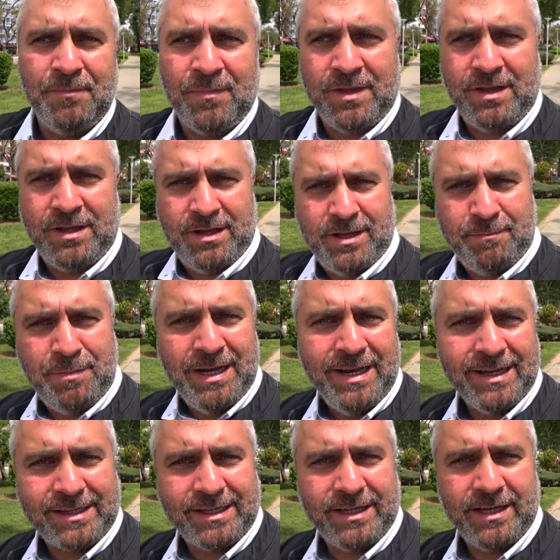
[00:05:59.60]
э,
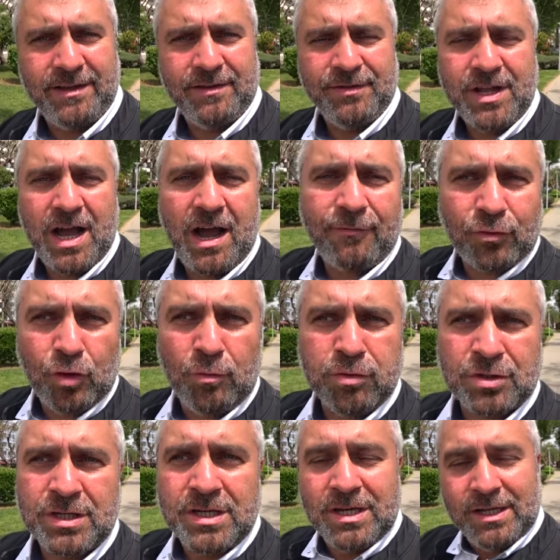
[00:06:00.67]
билеты на
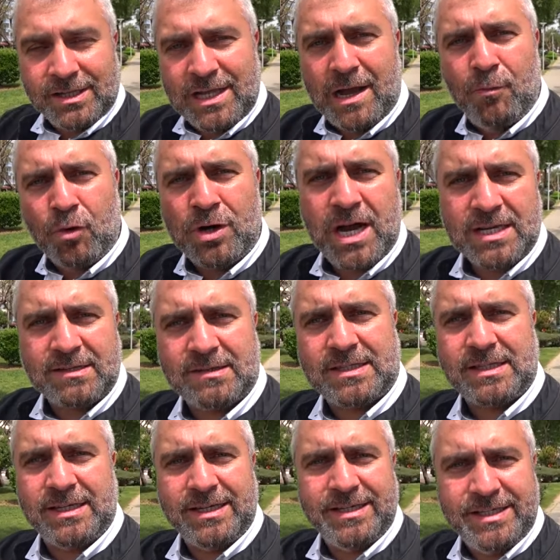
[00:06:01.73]
автобус, там
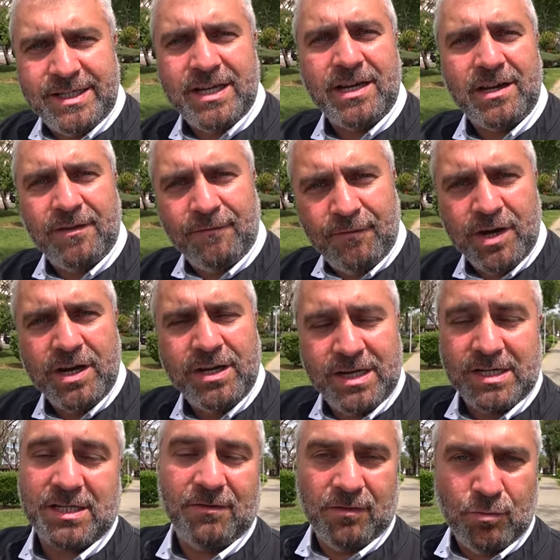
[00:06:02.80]
указывается, где вы,
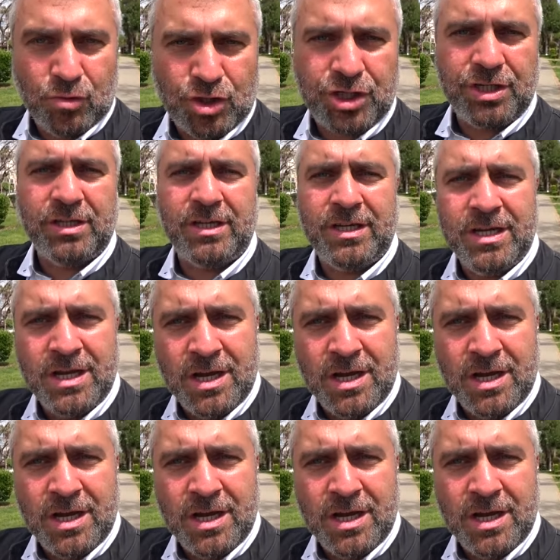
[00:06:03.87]
если вы мужчина,